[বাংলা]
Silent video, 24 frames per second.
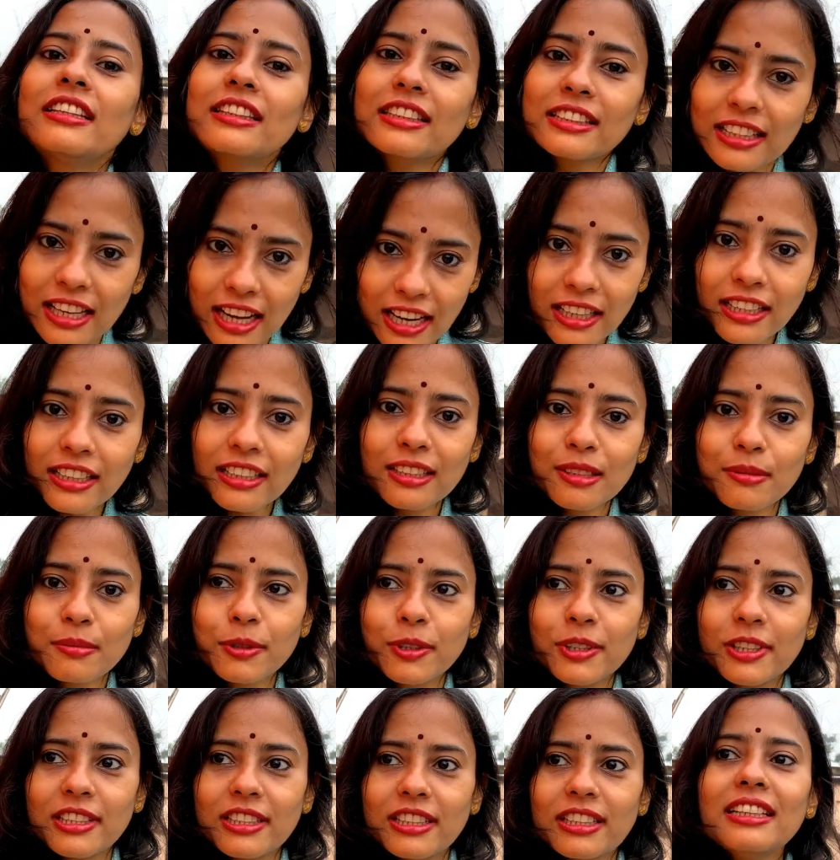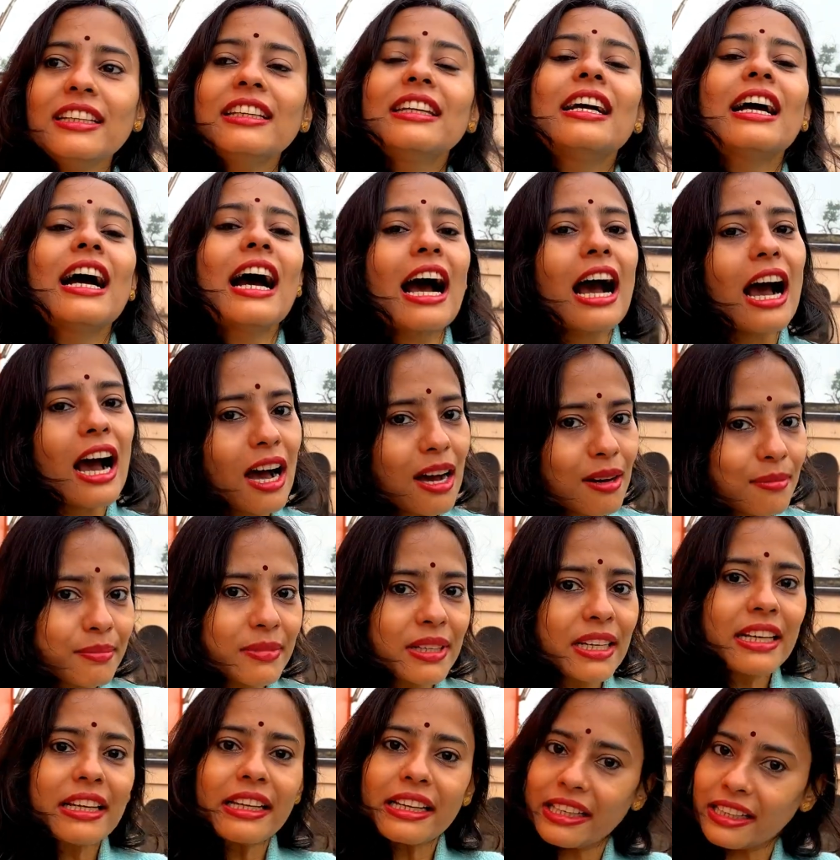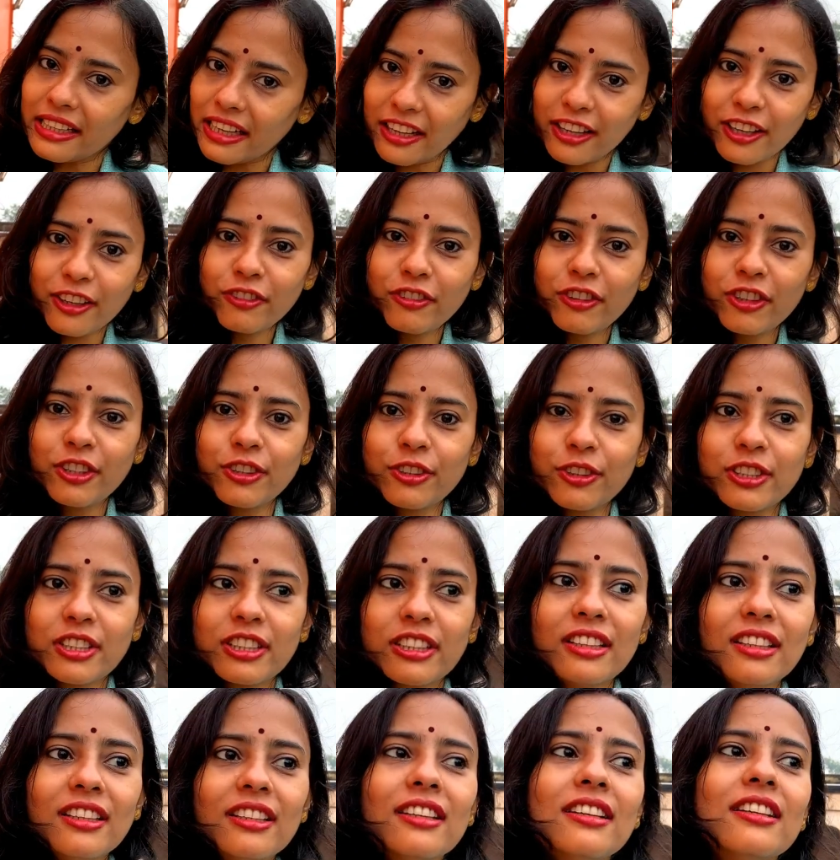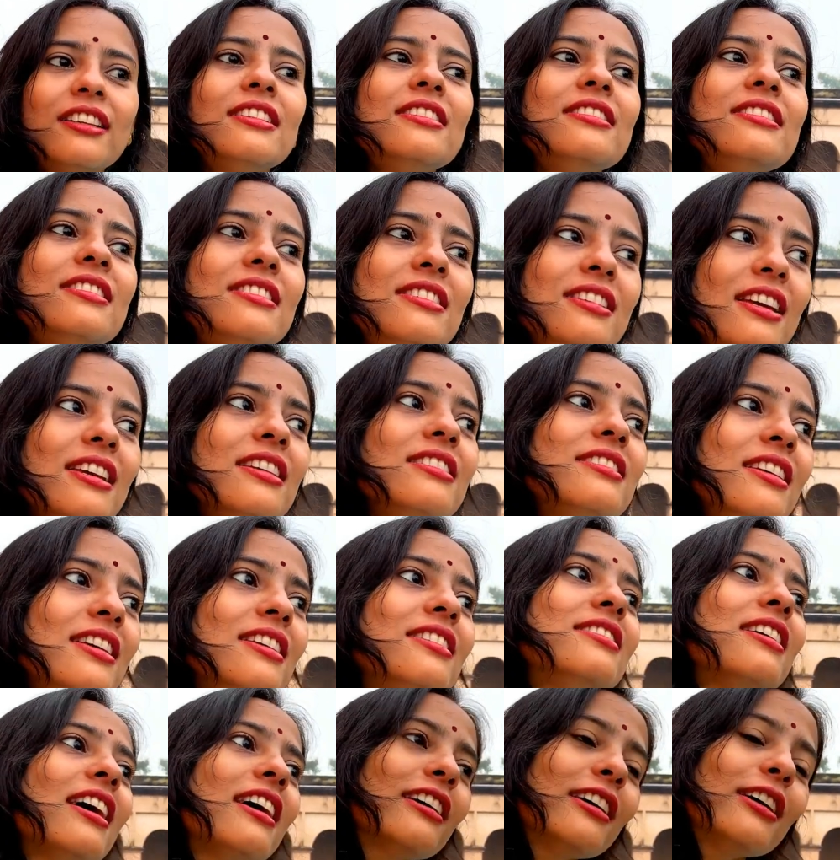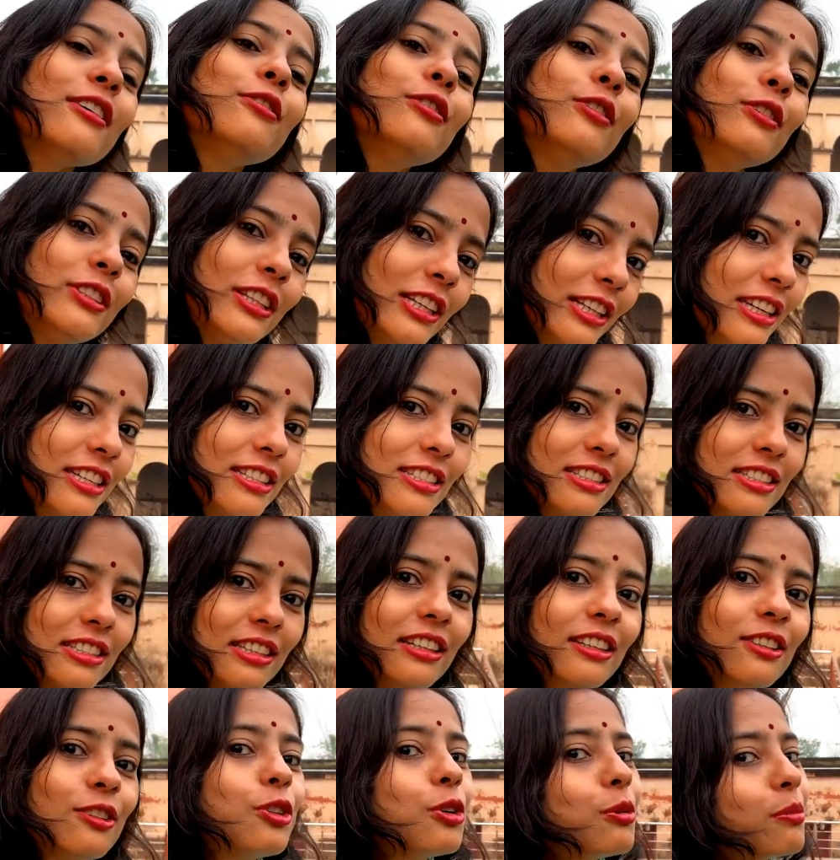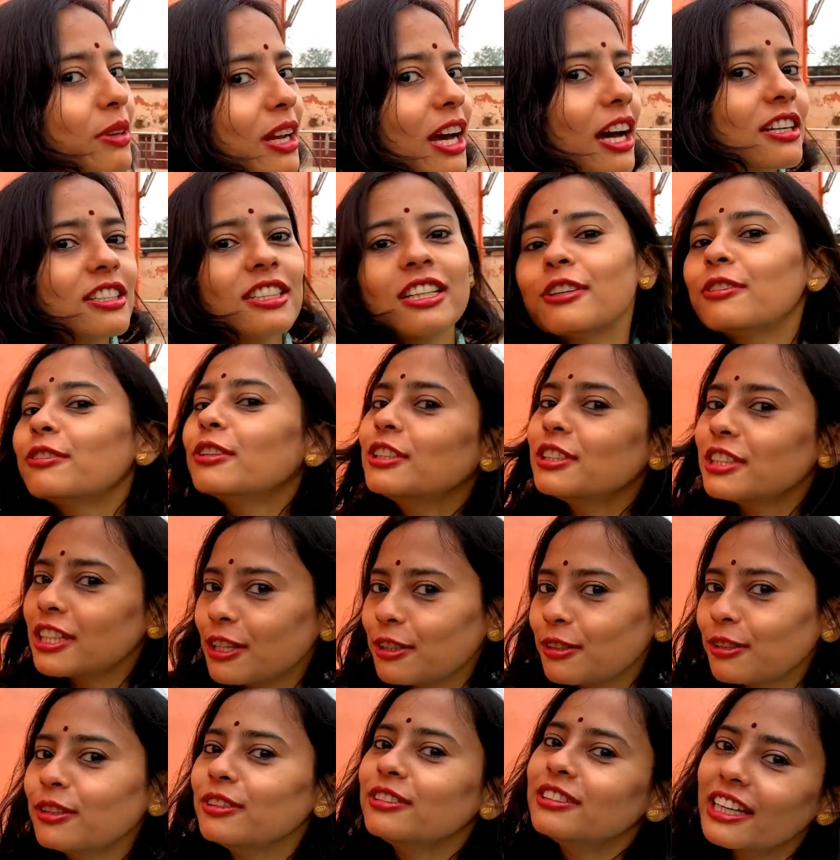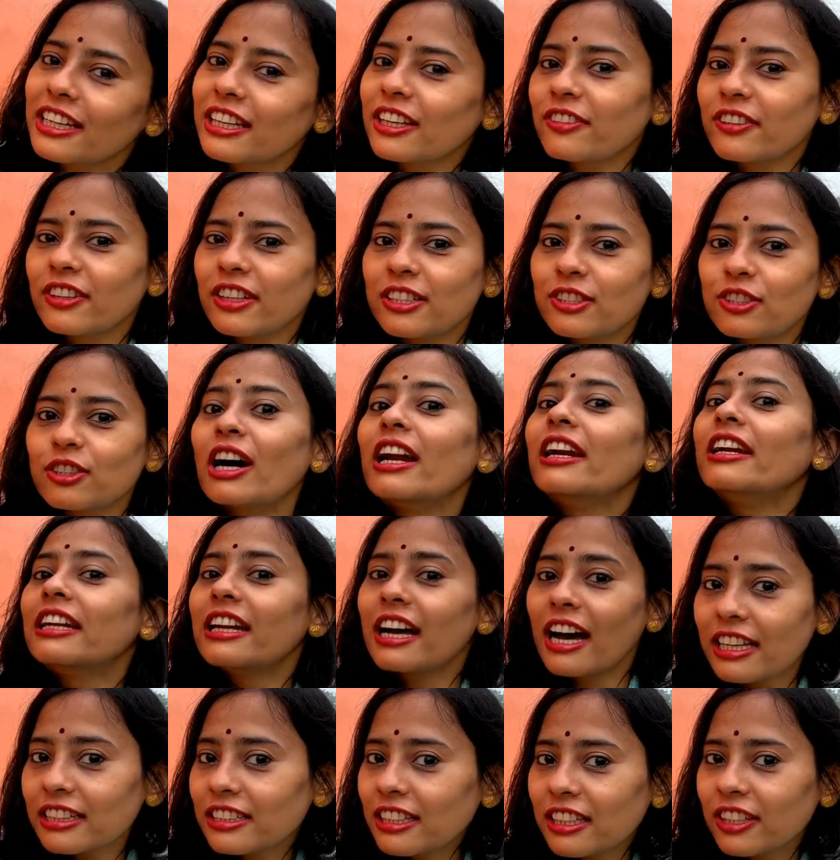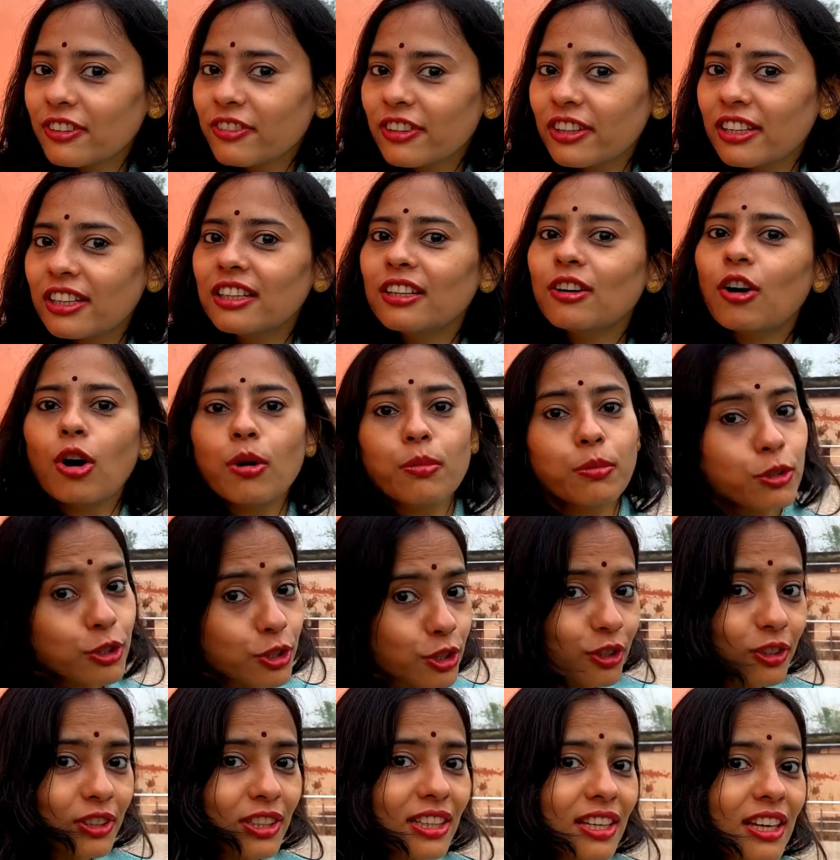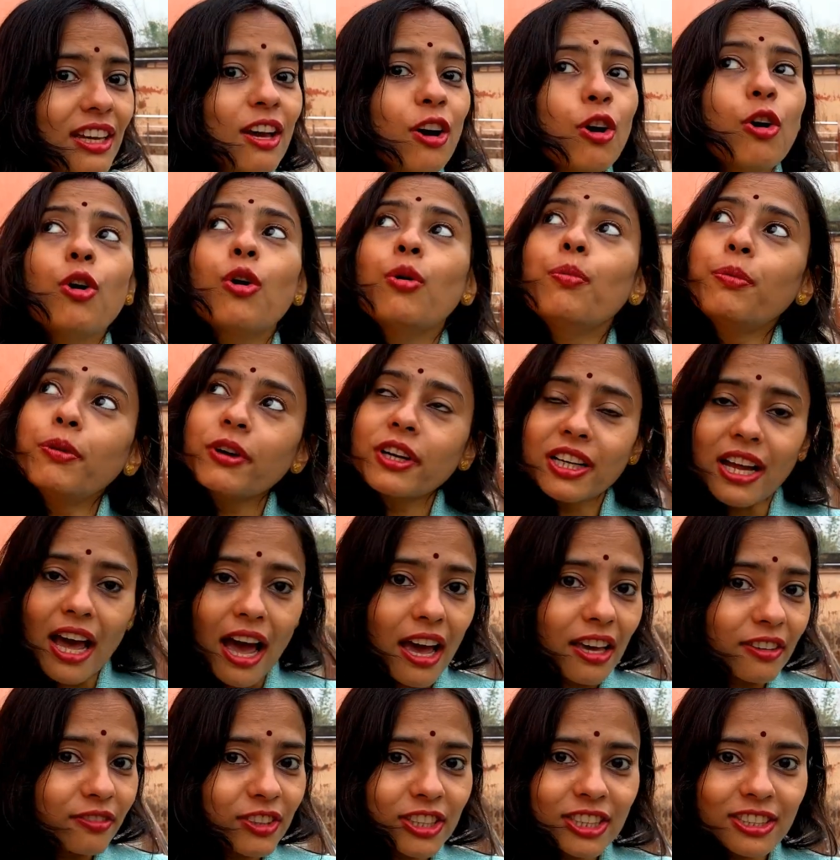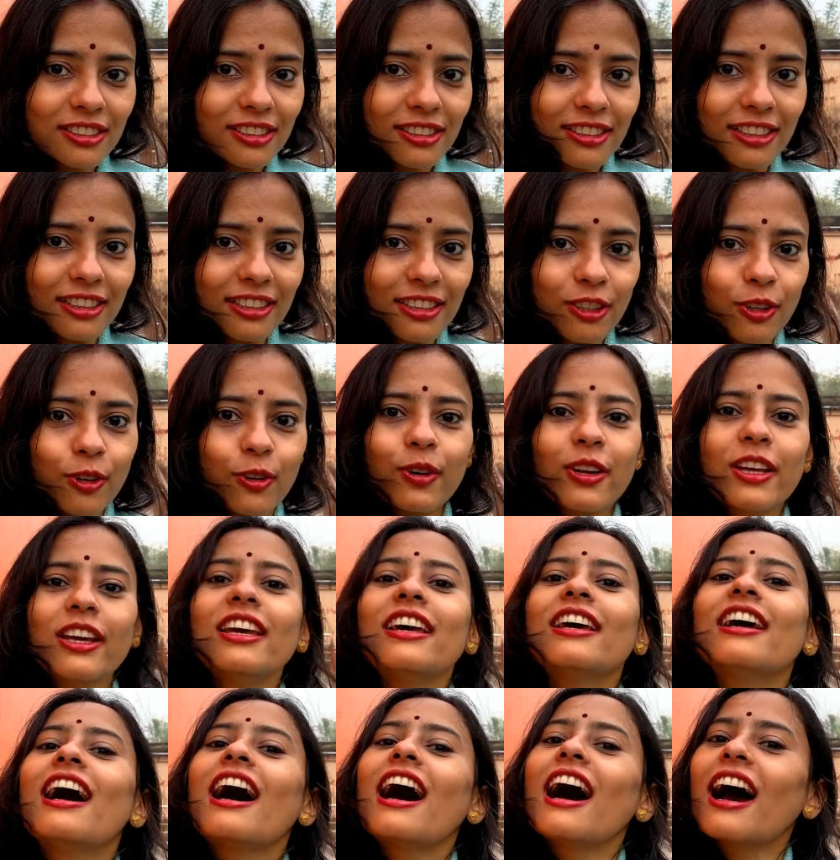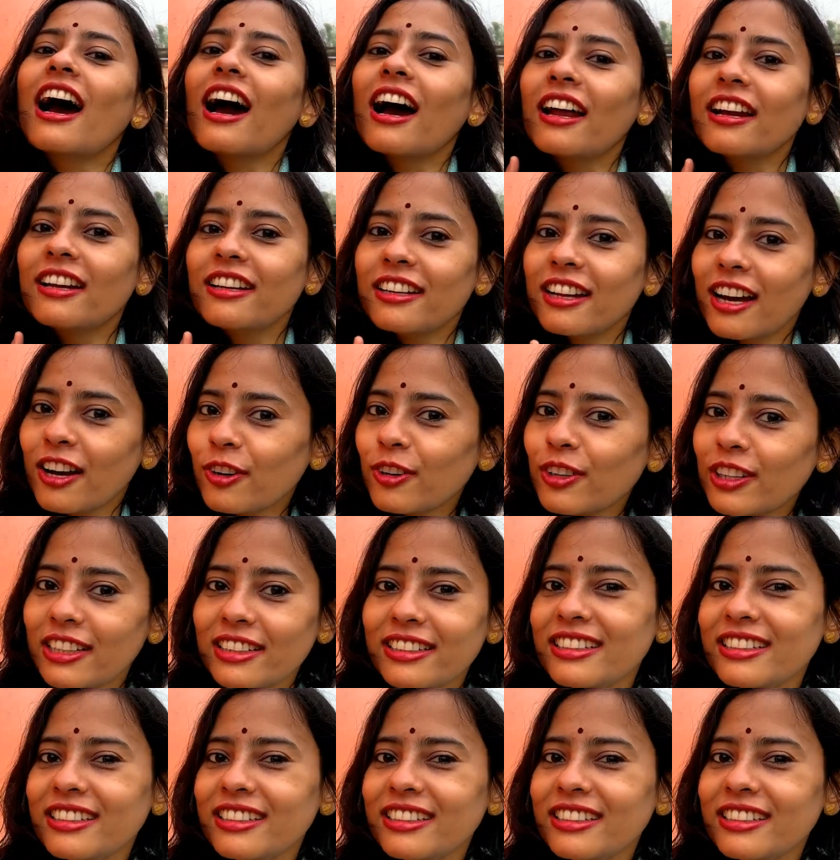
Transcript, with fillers: তার আগে বলে নিই আমরা এর আগের ভিডিওতে যেই যেই জায়গাগুলো দেখেছি তোমরা আশা করি সেগুলো দেখে ফেলেছো আর না দেখে ফেললে অবশ্যই ওপরের আই বাটনে ক্লিক করে আর না হলে